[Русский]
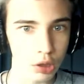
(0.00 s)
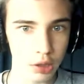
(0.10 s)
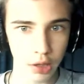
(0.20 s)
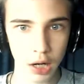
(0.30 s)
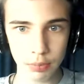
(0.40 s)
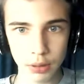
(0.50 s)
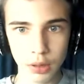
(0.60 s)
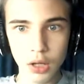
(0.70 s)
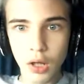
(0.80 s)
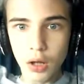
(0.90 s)
Это как, блин,
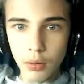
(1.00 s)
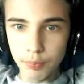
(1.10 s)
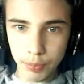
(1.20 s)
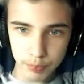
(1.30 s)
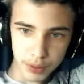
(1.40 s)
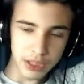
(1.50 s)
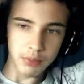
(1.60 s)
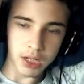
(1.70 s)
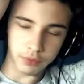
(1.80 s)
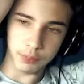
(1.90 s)

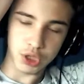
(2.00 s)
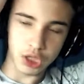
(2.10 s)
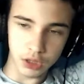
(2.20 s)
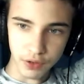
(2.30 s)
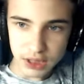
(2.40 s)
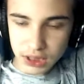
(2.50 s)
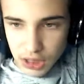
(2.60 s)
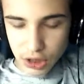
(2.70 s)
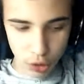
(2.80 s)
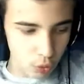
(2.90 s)
понимать вообще
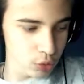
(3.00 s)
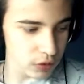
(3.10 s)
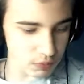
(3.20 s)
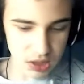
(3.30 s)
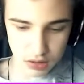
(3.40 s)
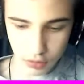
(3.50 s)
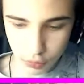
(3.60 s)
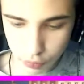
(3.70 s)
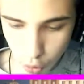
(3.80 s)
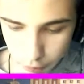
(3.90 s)
23 секунды вместо
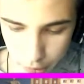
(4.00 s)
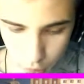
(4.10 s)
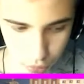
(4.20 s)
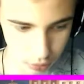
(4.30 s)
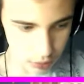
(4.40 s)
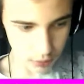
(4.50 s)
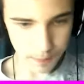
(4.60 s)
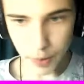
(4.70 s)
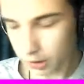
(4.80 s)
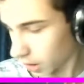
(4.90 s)
2 минут?
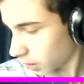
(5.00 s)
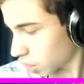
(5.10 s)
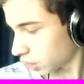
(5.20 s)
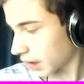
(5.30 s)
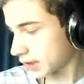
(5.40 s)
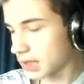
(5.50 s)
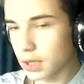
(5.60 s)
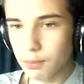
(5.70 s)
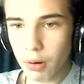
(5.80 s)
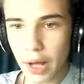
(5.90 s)
Это, это считайте,
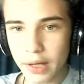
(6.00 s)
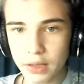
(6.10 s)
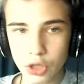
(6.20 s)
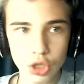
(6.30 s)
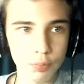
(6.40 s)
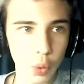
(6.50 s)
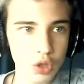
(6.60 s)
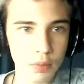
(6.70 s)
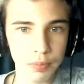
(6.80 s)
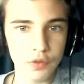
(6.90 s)
имба энерджи
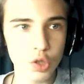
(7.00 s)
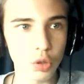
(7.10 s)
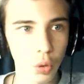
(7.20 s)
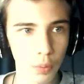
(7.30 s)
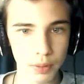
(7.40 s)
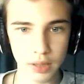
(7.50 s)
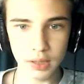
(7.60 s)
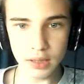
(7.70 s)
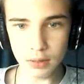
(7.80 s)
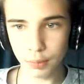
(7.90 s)
просто повезло,
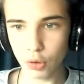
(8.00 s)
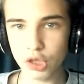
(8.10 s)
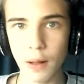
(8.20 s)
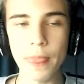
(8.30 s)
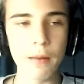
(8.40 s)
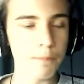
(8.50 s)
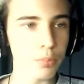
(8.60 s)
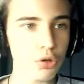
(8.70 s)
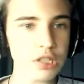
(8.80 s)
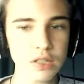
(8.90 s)
прикиньте, просто,
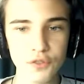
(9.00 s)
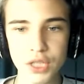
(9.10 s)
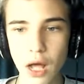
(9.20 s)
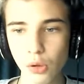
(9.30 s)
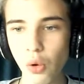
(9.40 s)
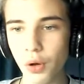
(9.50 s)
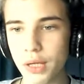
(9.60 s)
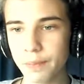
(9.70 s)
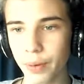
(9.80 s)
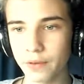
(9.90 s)
просто взяло
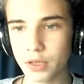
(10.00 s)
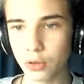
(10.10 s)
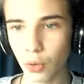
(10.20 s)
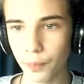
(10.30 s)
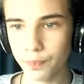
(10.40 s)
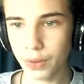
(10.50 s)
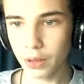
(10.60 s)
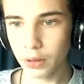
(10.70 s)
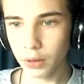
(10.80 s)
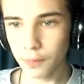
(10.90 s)
и повезло.
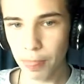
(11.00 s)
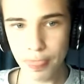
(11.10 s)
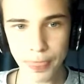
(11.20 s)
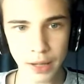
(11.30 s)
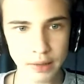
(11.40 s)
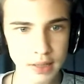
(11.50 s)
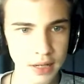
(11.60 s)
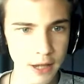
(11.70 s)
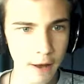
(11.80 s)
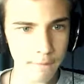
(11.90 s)
Так,
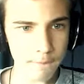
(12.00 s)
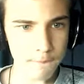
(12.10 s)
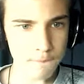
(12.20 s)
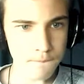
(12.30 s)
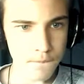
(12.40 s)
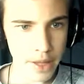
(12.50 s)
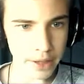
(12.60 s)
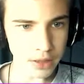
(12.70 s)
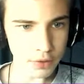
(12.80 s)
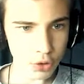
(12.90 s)
где я? Я
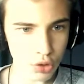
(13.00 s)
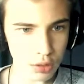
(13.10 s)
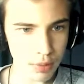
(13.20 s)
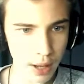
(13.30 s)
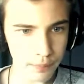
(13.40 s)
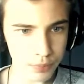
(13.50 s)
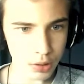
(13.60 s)
не вижу себя.